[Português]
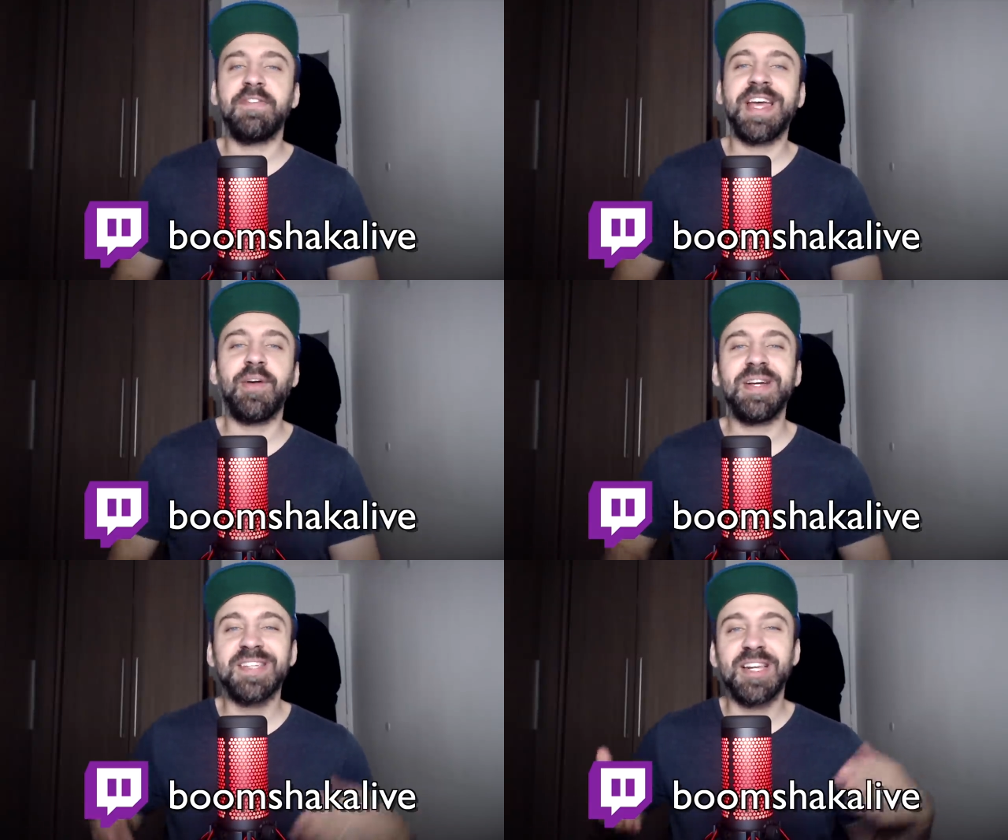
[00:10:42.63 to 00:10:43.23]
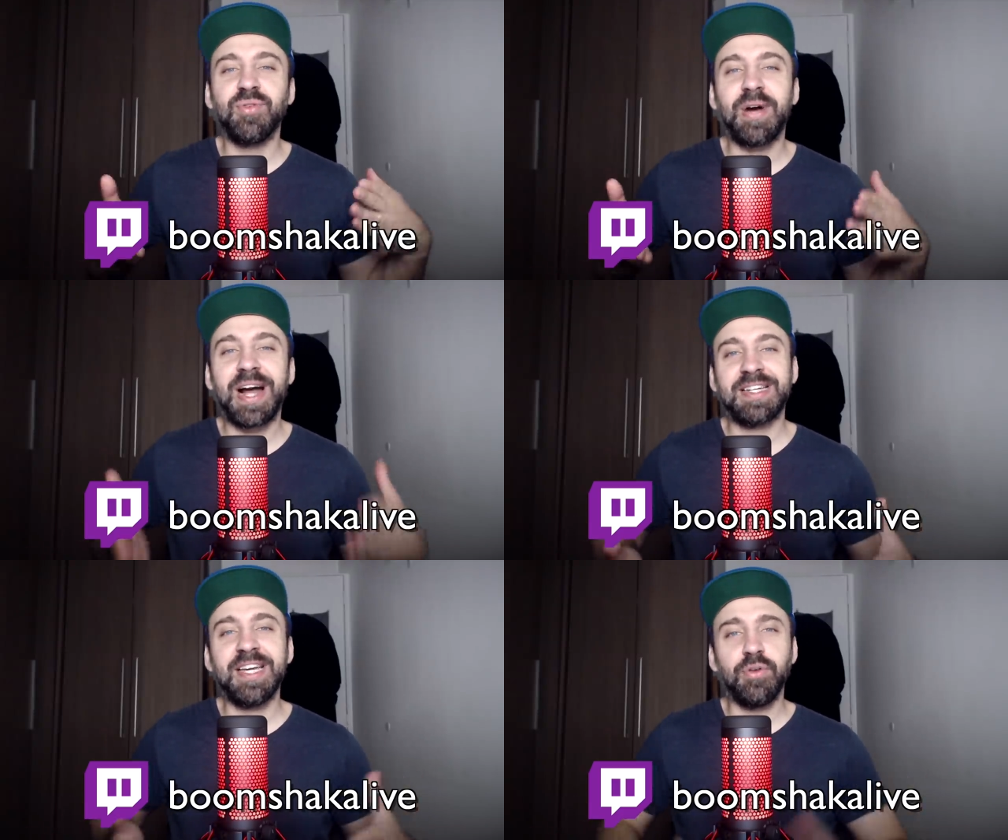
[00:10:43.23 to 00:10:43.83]
Quem não é inscrito
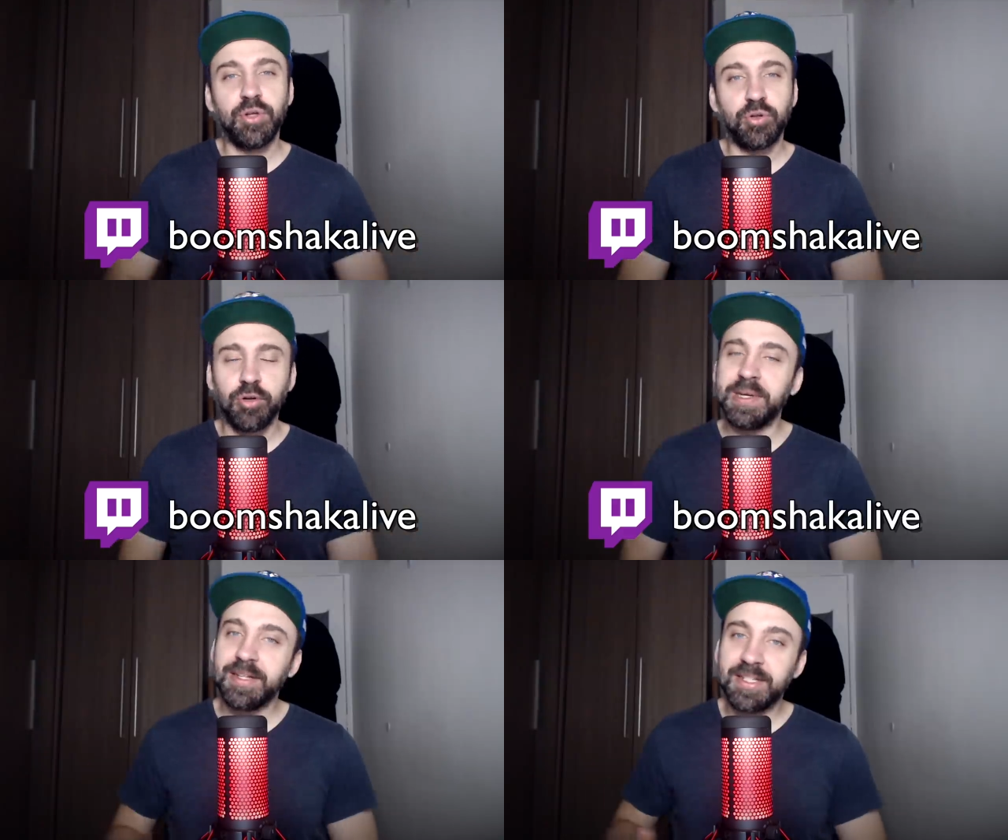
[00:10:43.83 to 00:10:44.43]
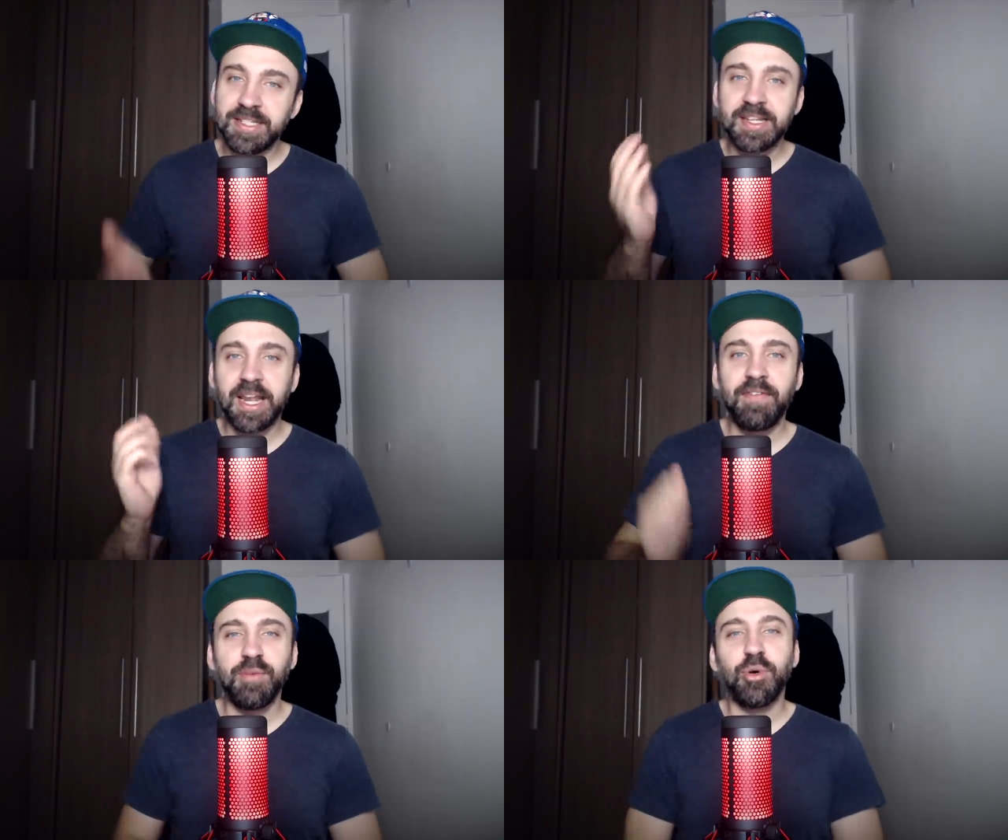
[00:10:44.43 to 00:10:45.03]
aqui no YouTube, se
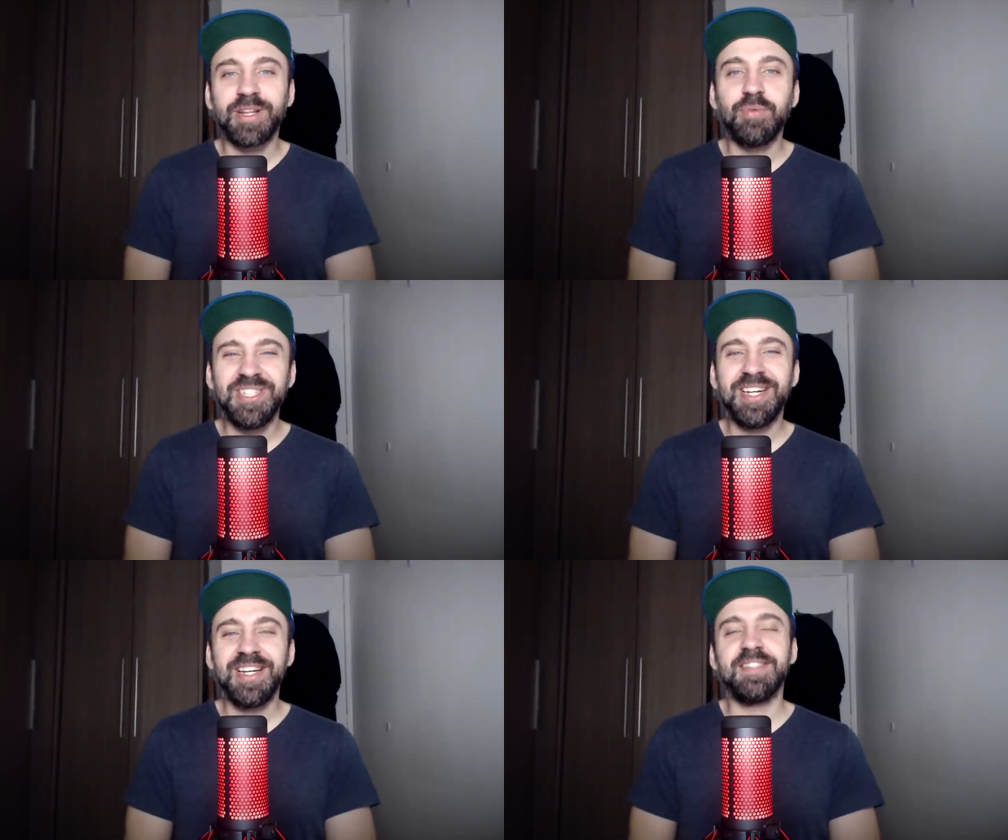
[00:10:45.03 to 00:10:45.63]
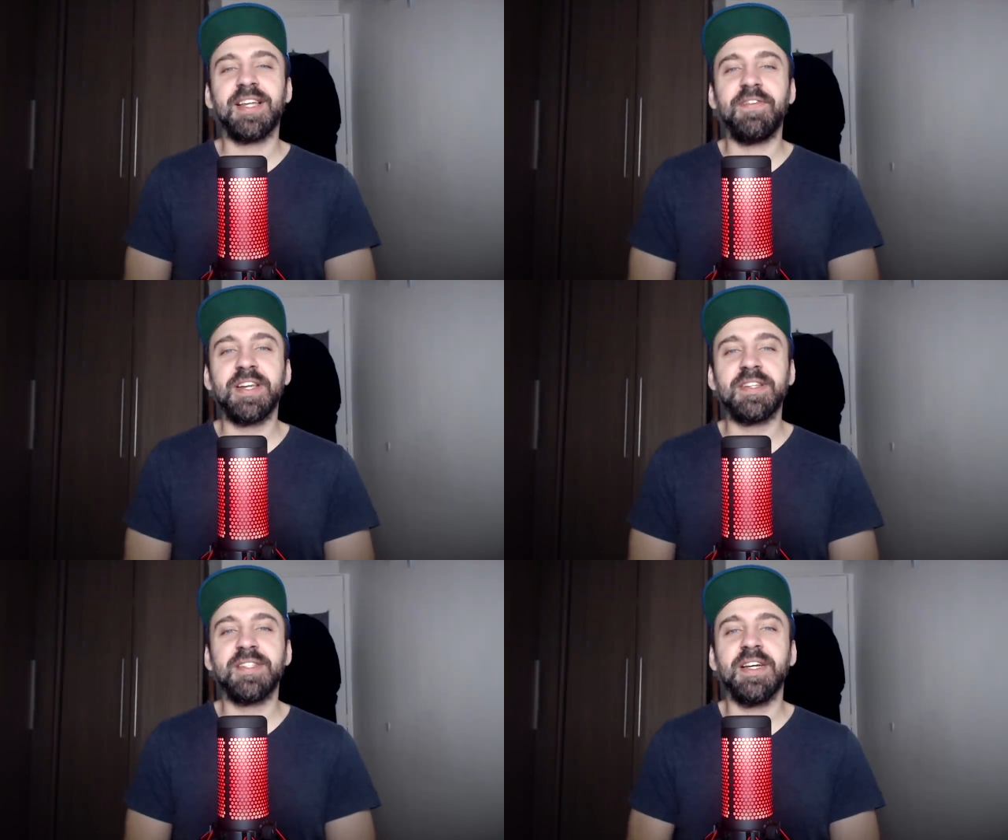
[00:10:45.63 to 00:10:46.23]
inscreve no botão de
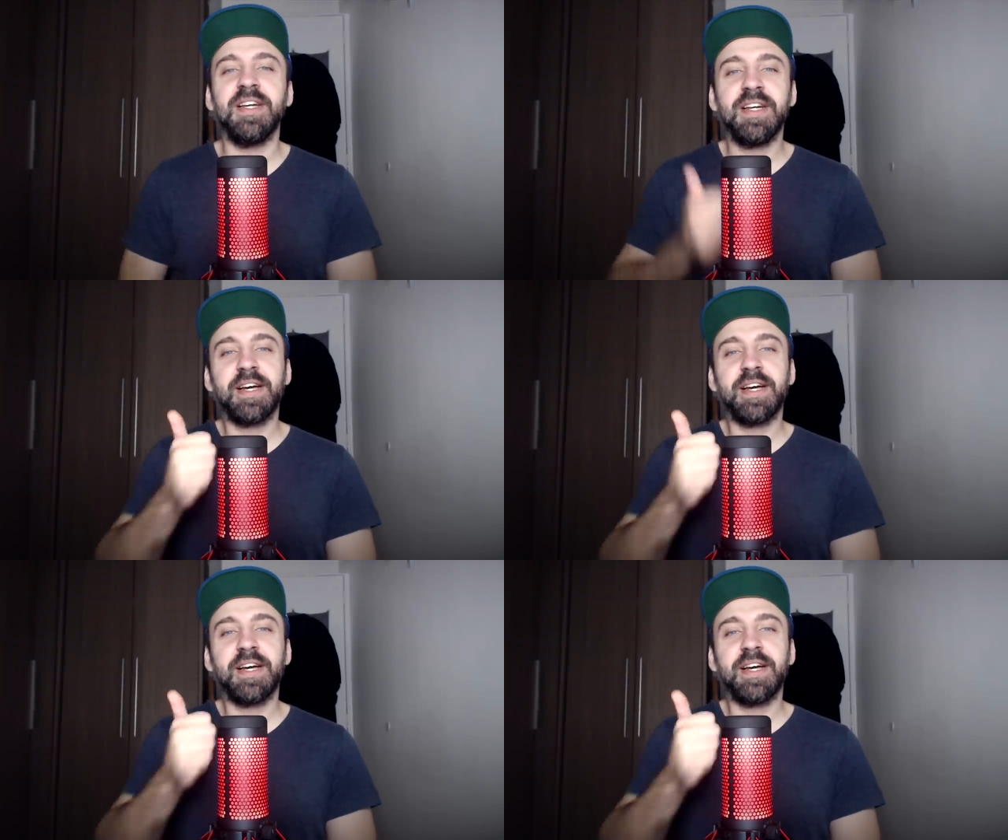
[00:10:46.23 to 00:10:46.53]
inscrever-se.